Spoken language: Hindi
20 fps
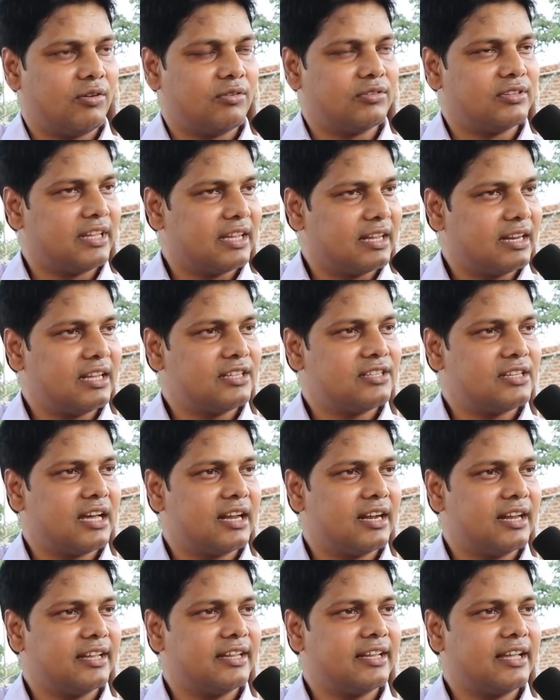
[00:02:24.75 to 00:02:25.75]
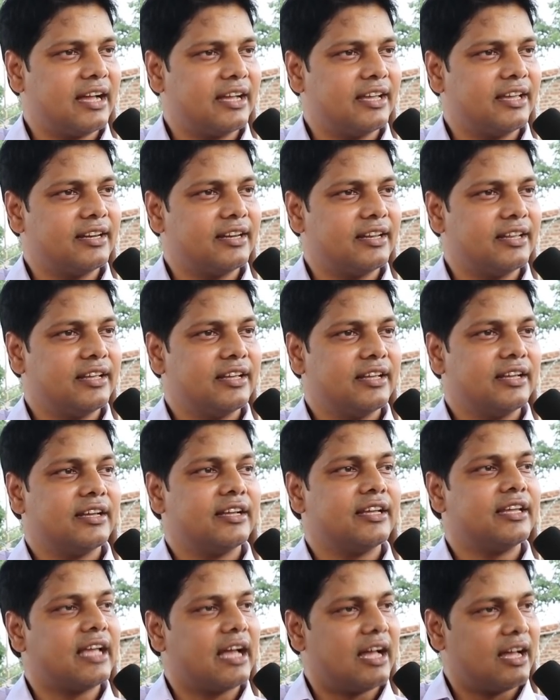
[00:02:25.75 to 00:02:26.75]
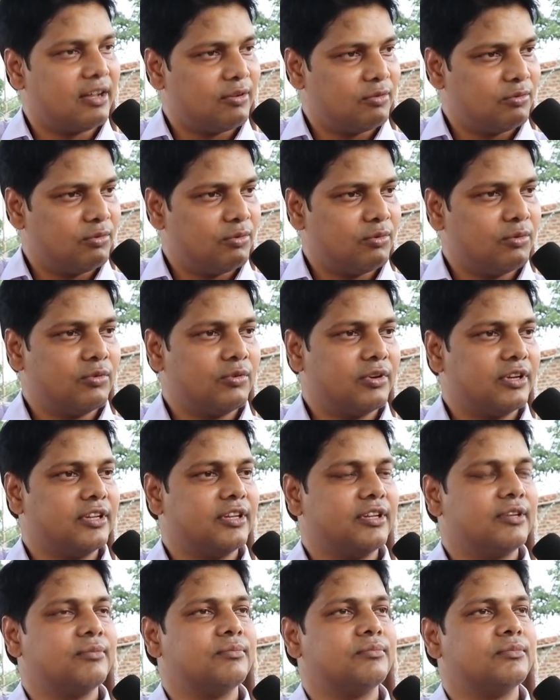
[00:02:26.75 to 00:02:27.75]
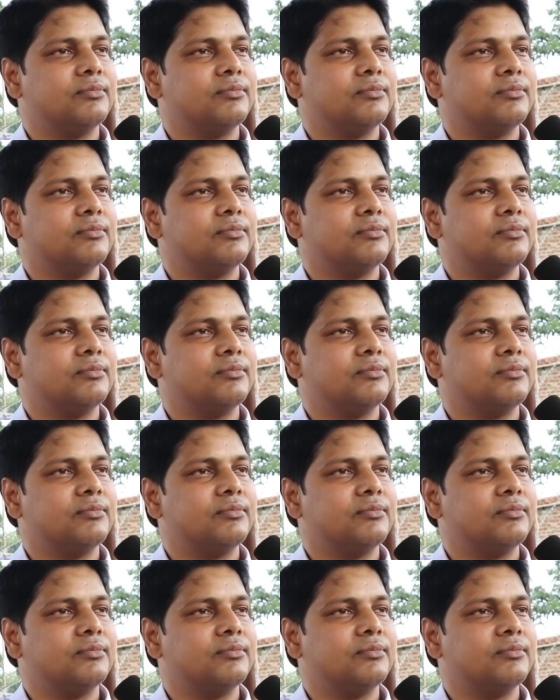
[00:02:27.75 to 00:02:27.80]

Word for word: और देखना चाह रहे हैं कि आखिर क्या उन लोगों की